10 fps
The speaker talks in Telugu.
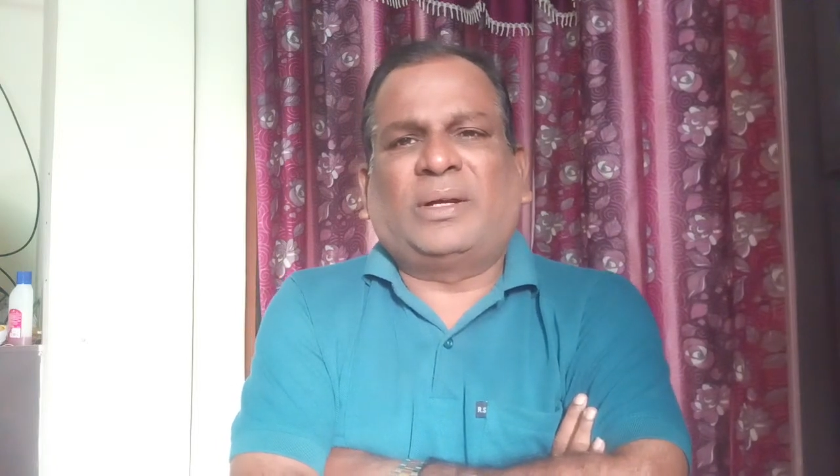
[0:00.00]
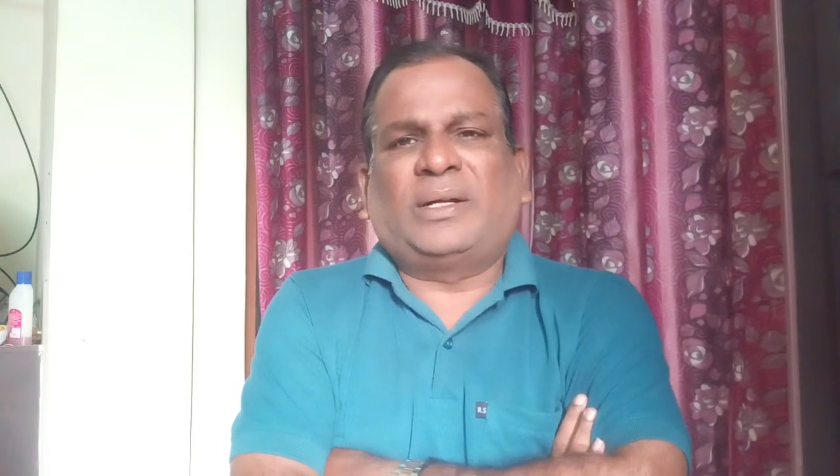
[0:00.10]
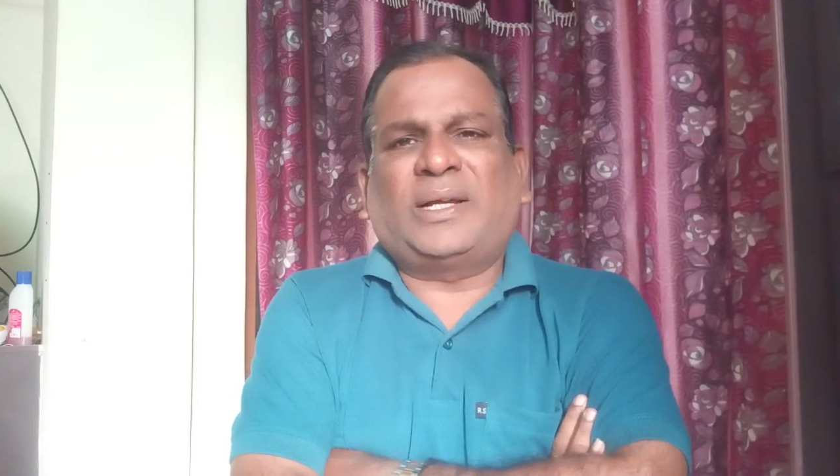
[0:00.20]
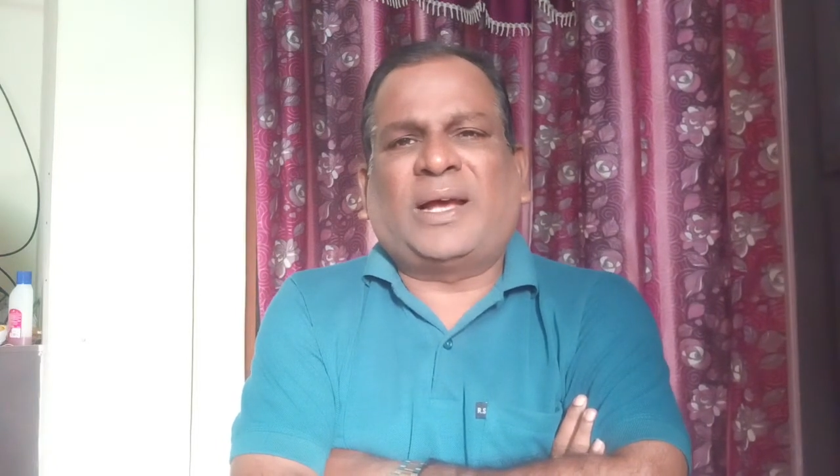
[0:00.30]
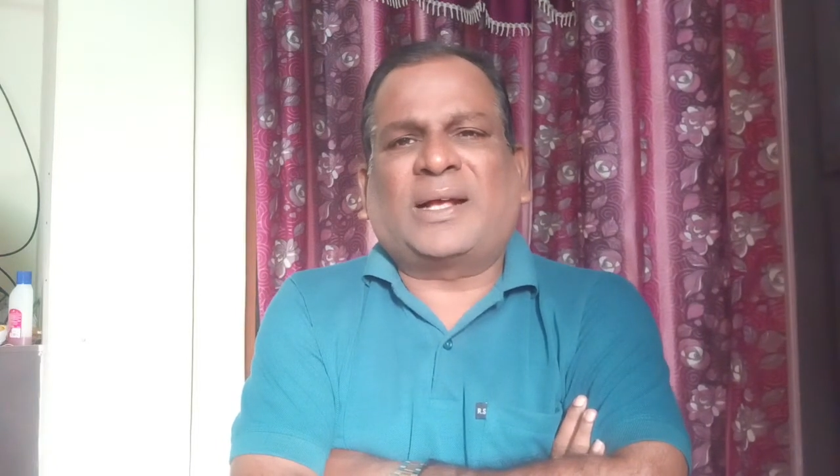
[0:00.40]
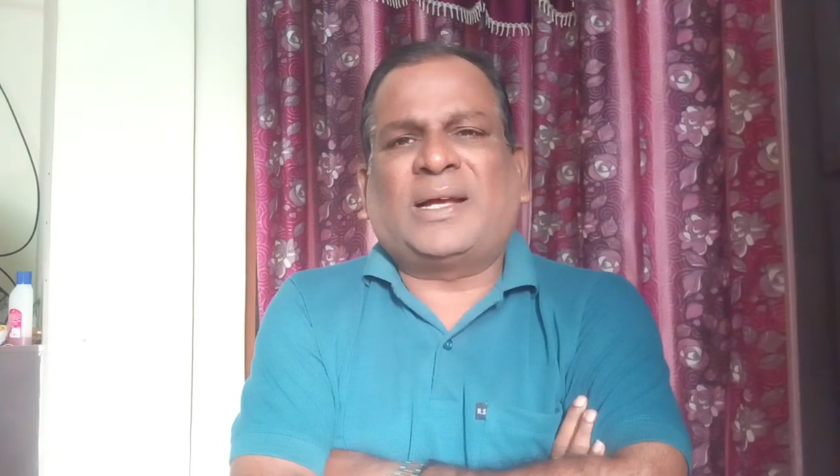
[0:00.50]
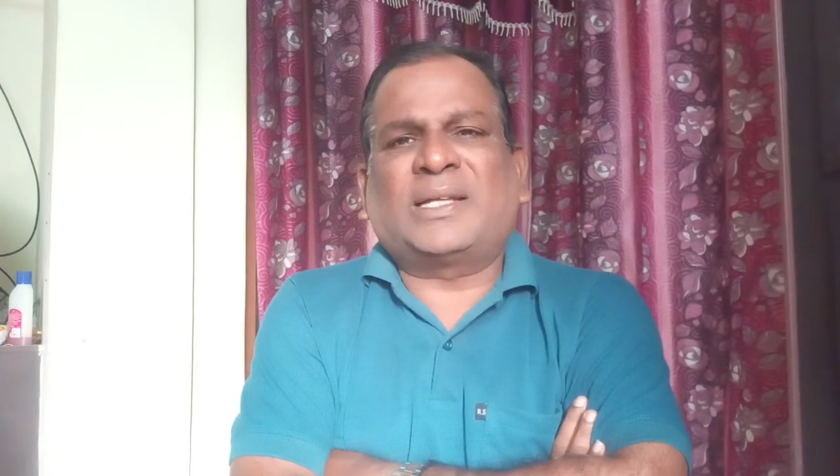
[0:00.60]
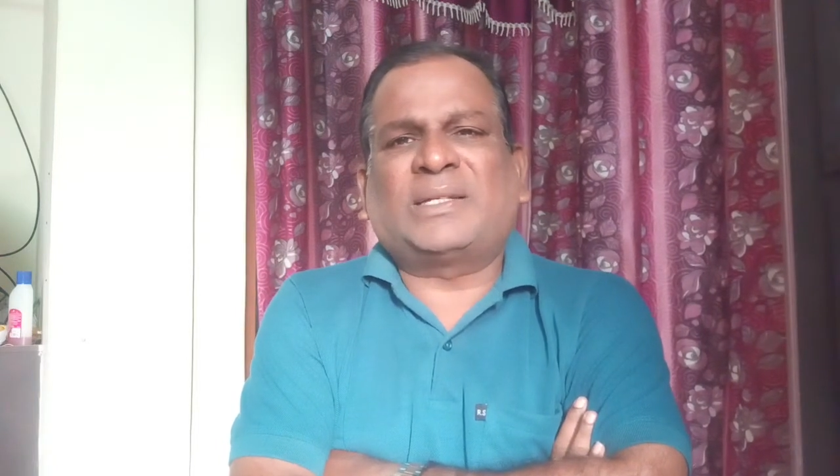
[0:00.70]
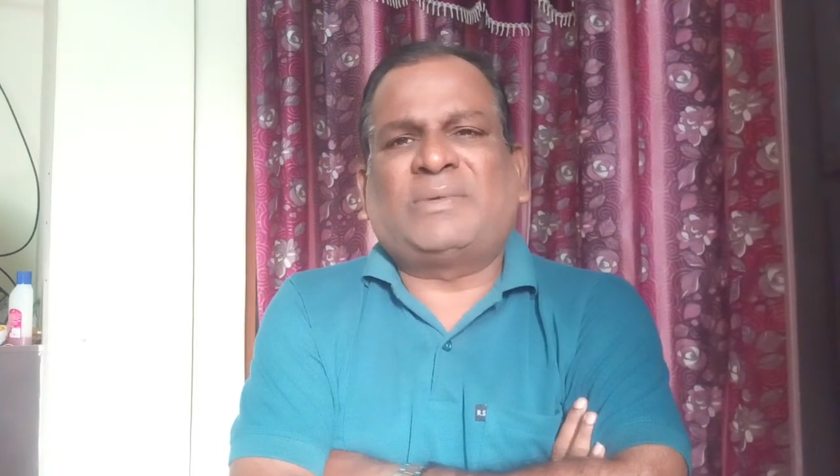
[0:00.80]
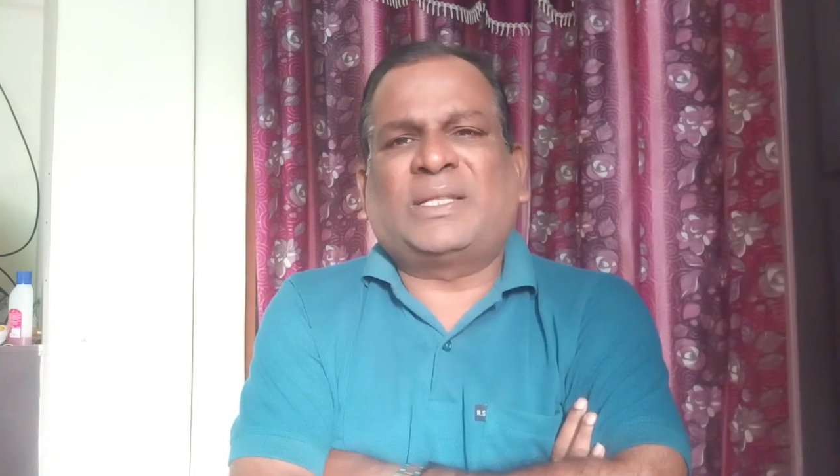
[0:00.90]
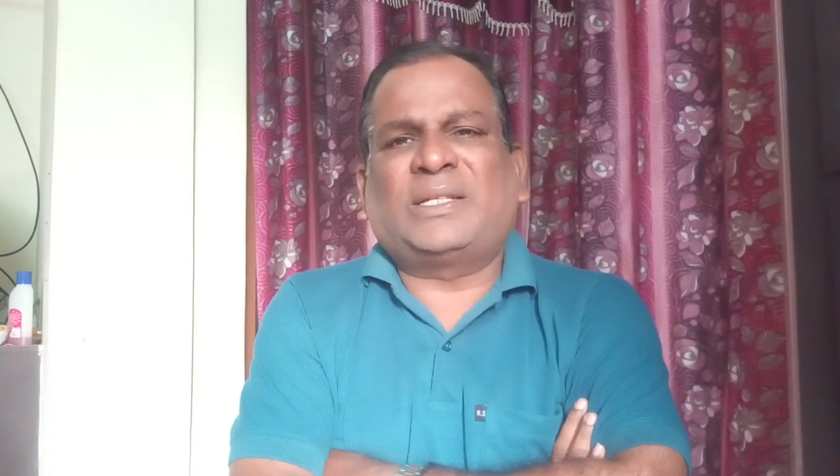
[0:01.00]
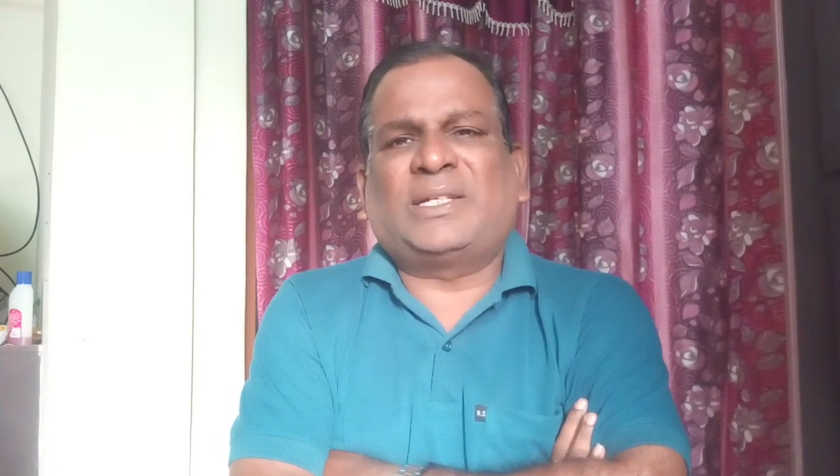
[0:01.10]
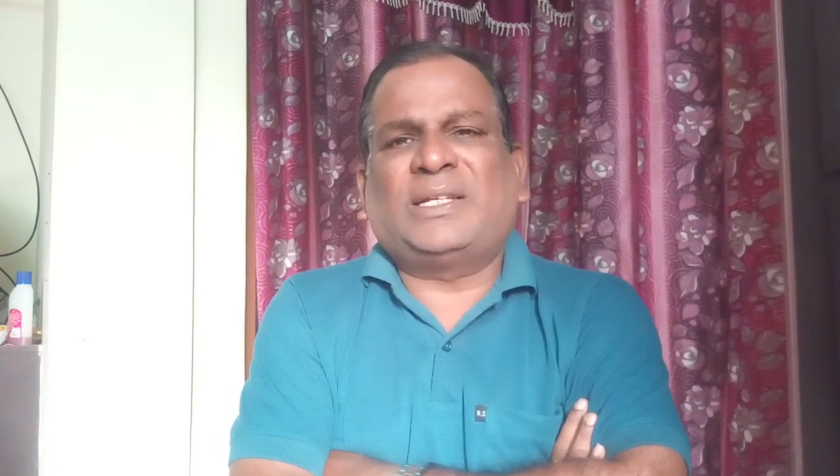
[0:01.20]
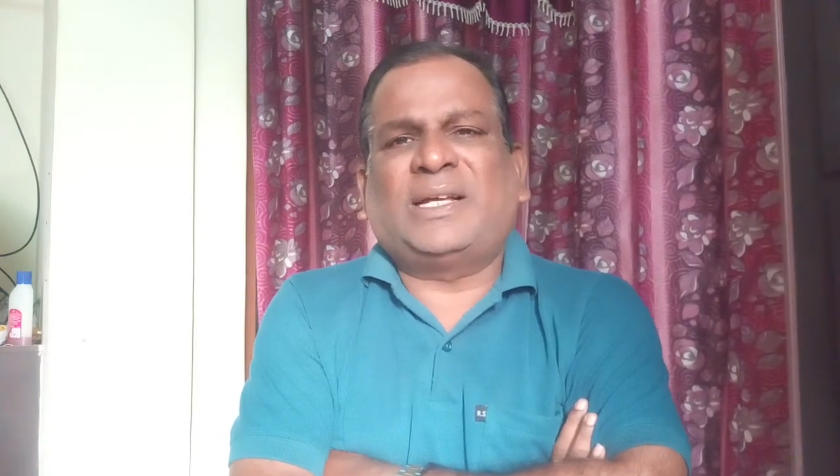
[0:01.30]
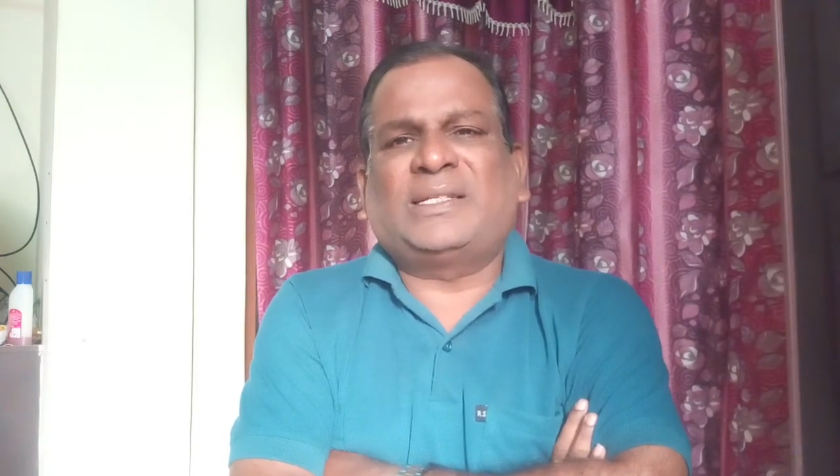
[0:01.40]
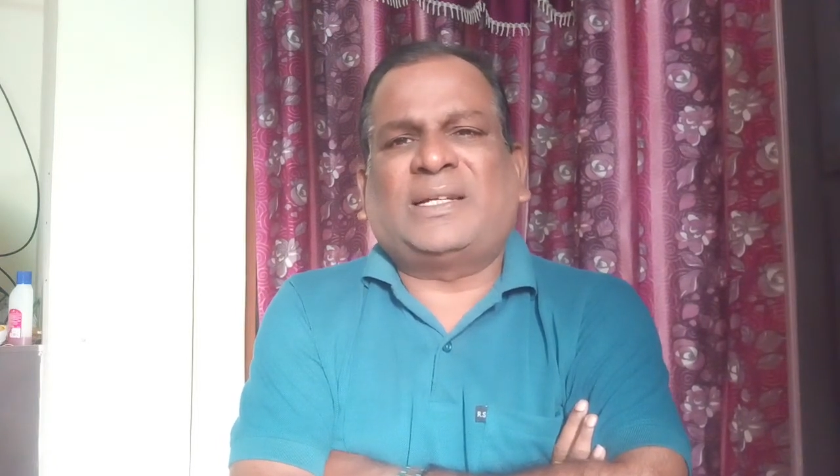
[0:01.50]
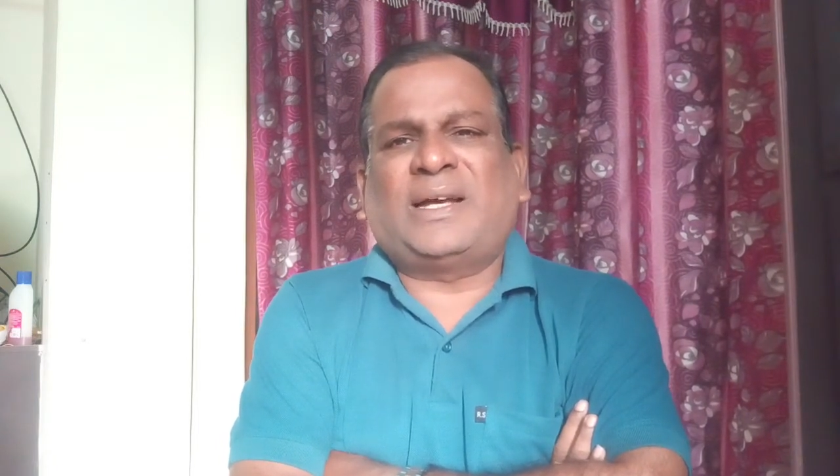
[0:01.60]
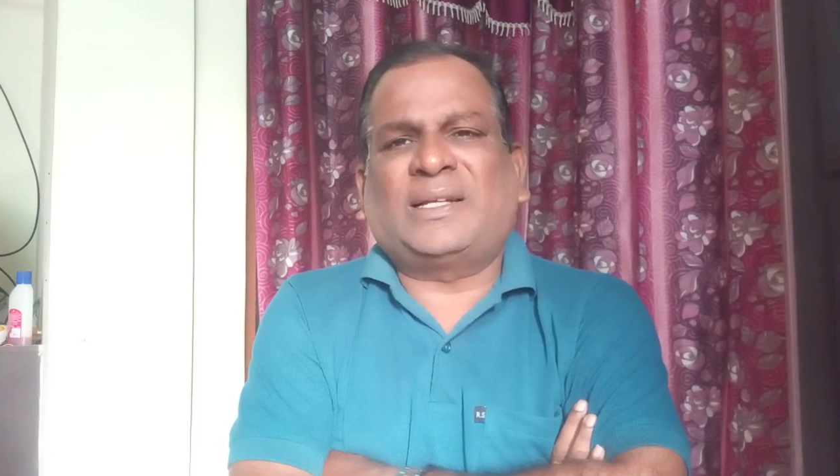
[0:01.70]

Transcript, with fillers: అంటే ఆకాశం అంతా చేయాల్సిన